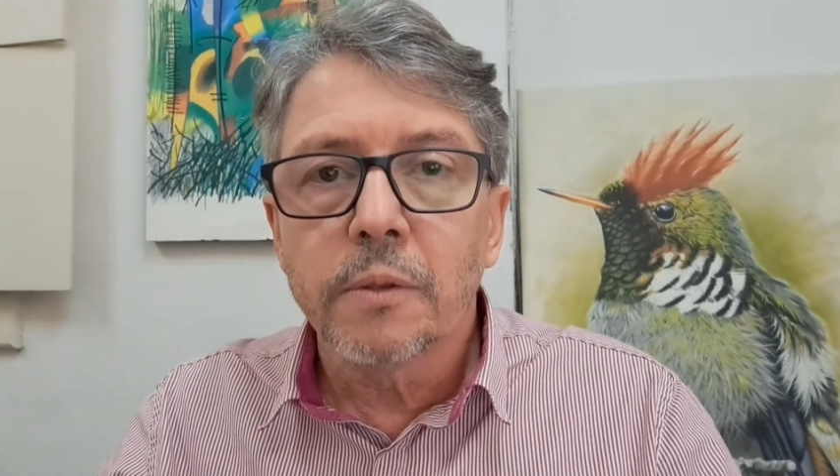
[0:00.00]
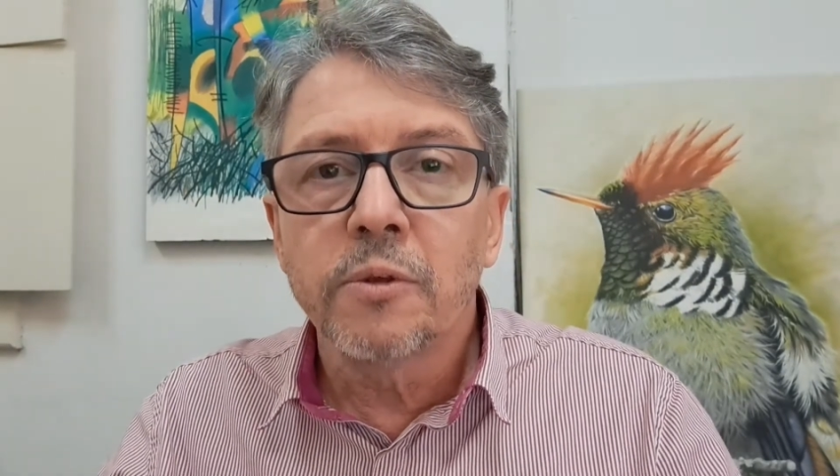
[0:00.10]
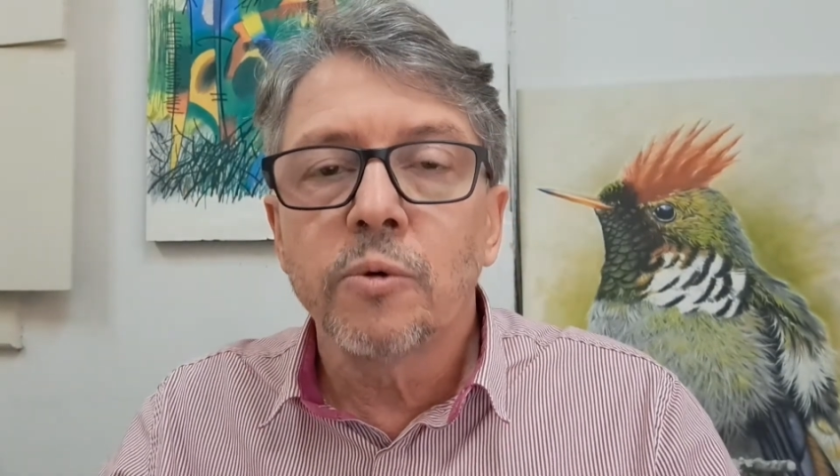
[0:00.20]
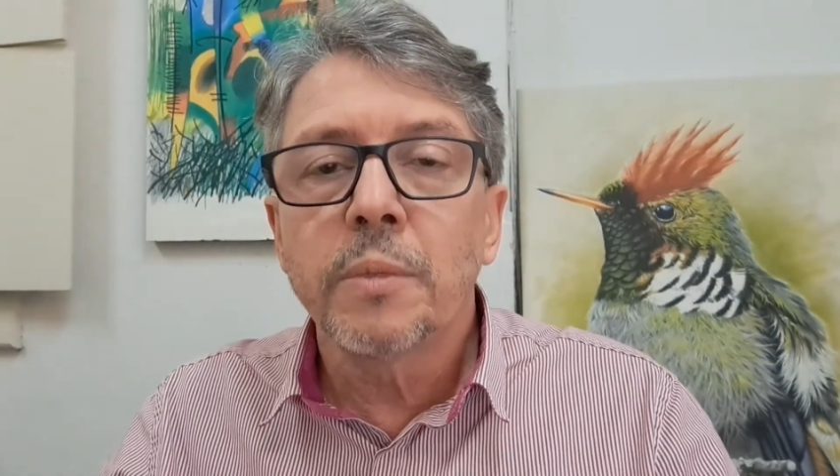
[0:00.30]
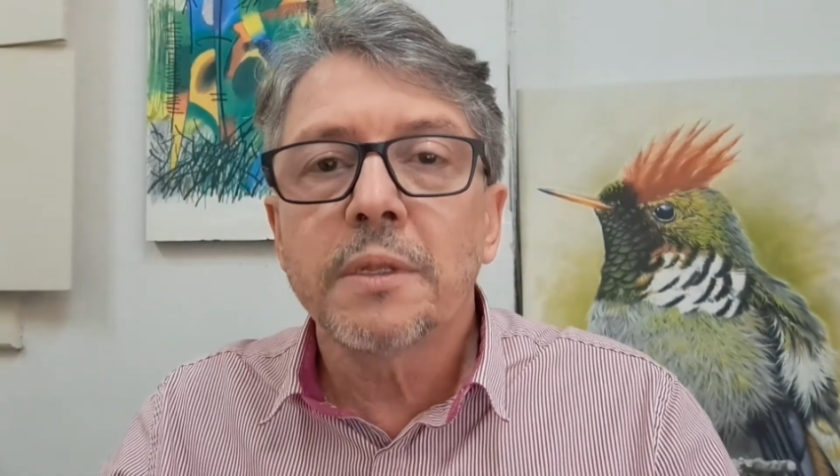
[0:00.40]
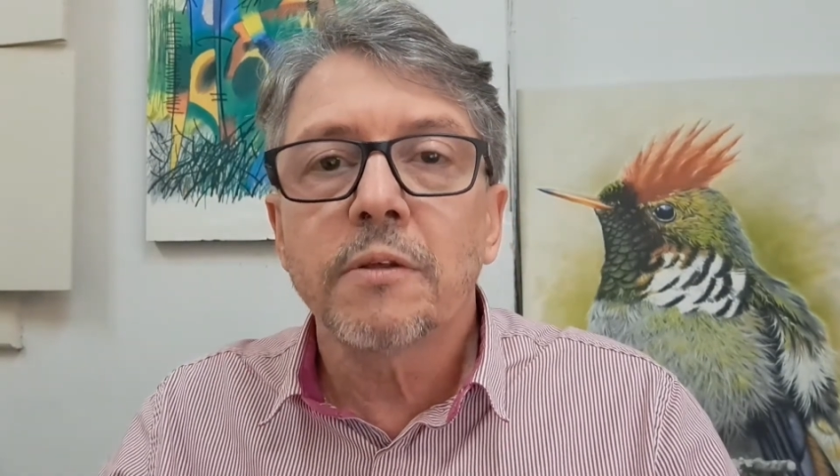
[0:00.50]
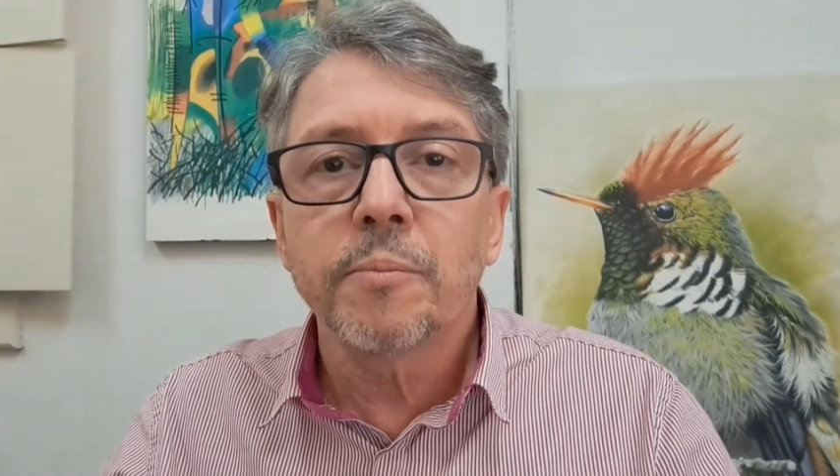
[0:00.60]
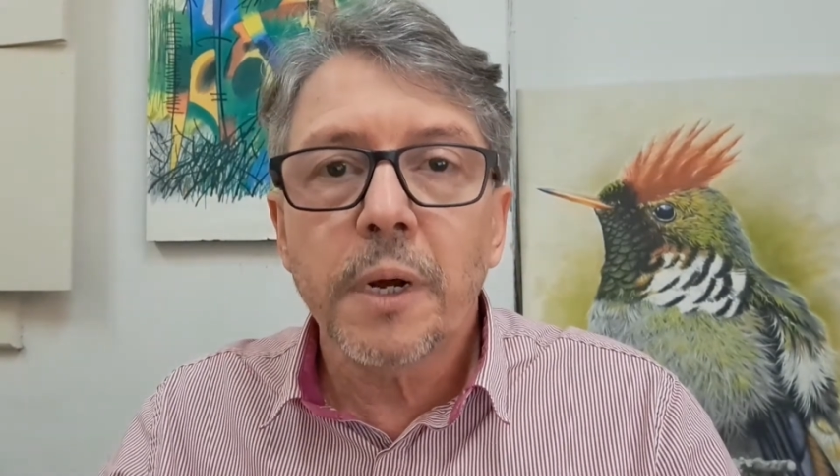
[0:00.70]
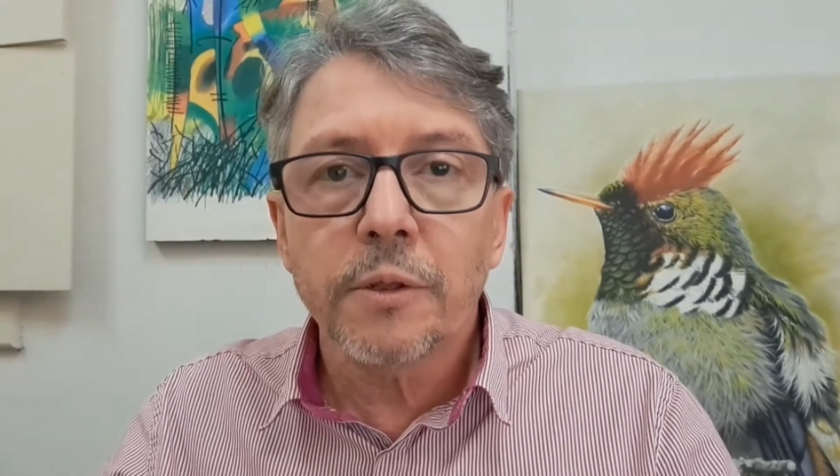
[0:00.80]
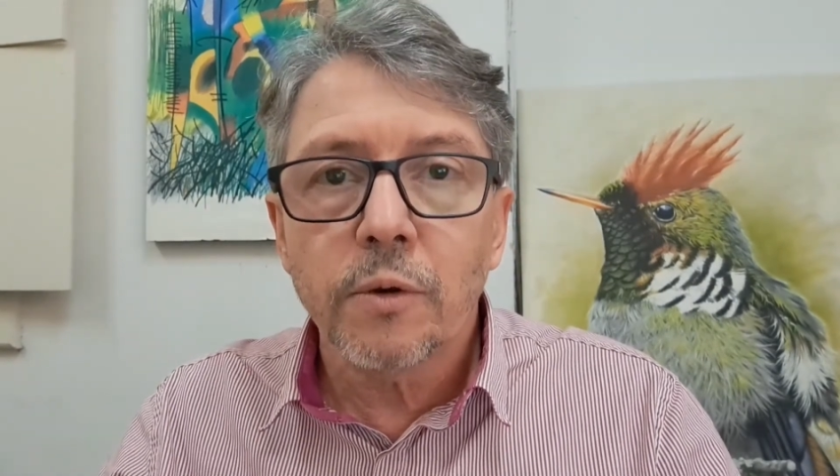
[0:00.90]
de uma das
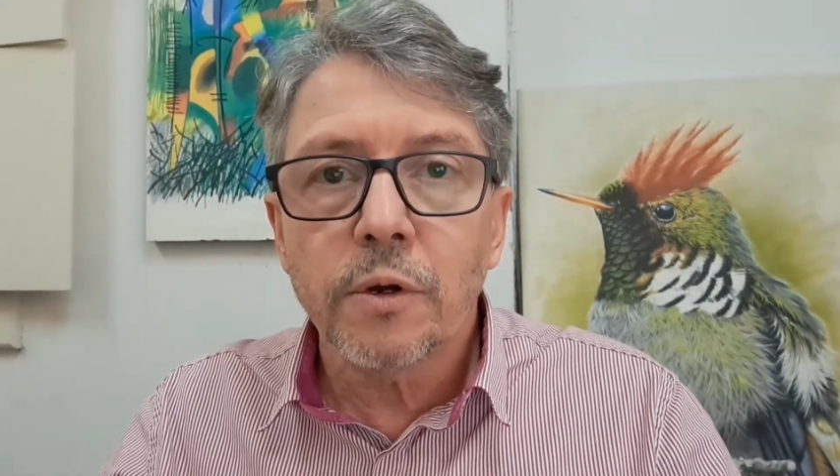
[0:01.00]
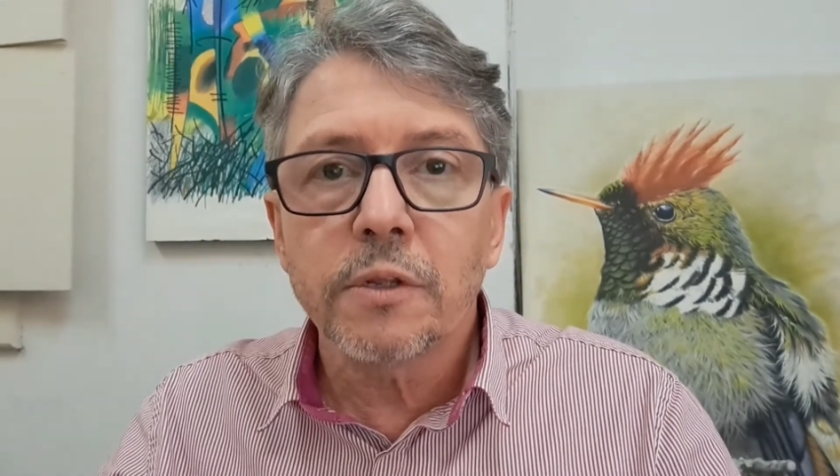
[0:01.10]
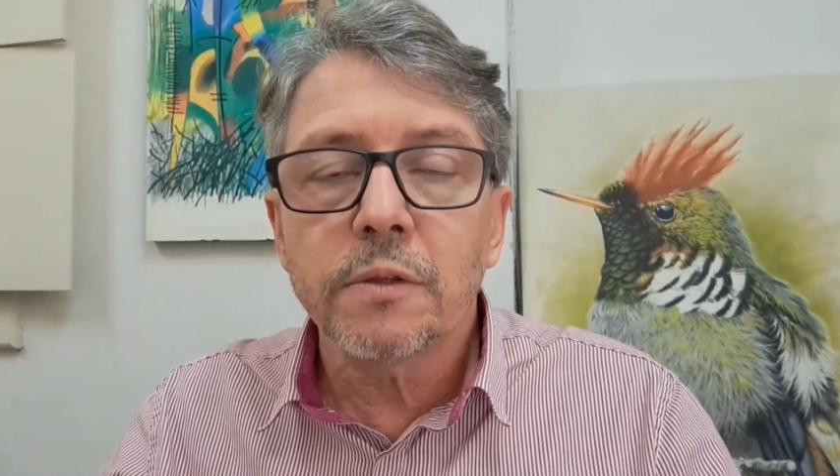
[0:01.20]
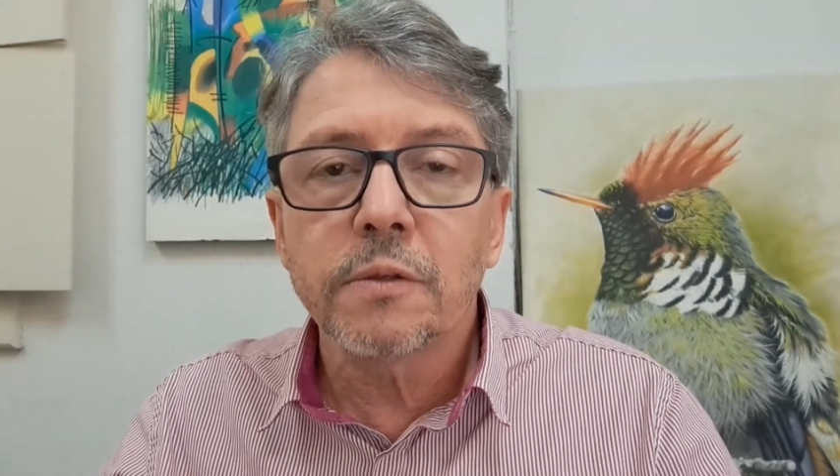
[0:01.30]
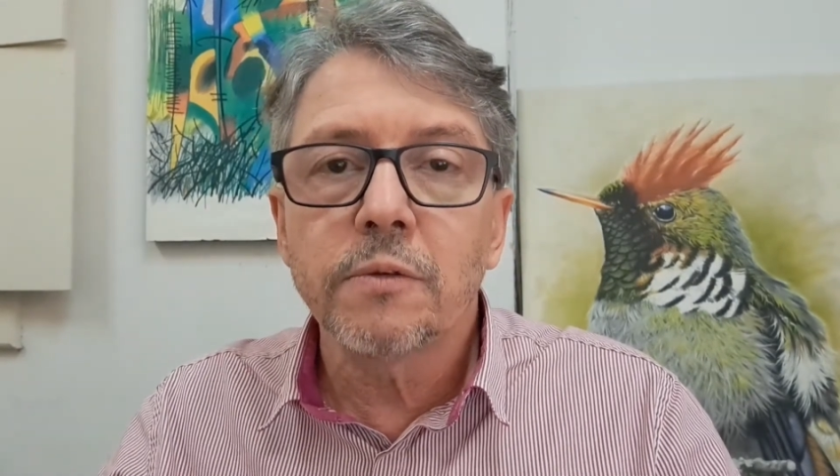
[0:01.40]
maiores